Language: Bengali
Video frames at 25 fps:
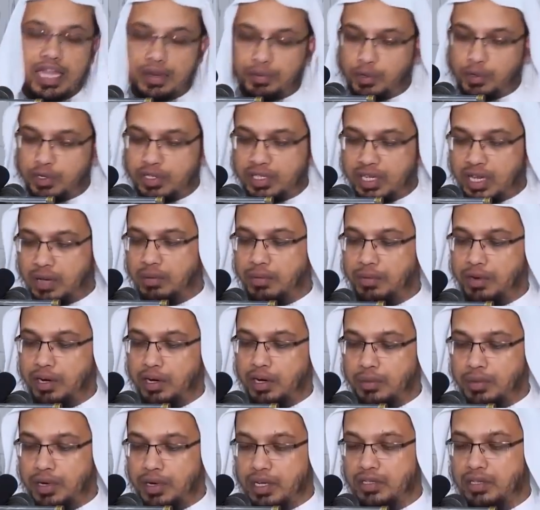এরপরে
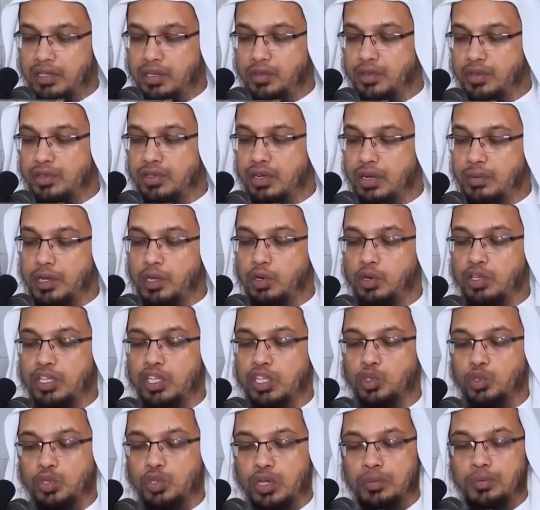সাহাবিবার নবী আসাদাম এই
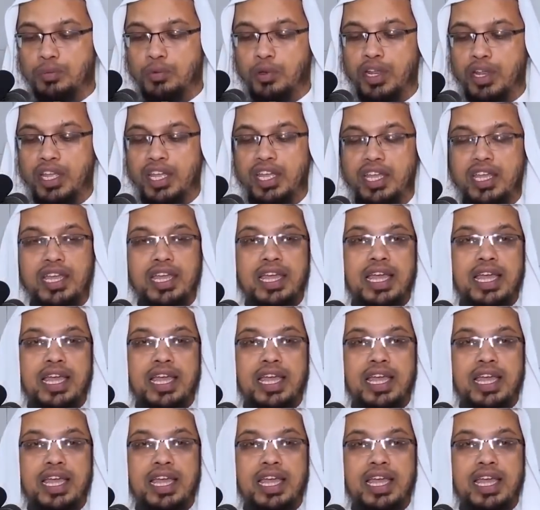কথা শোনার পরে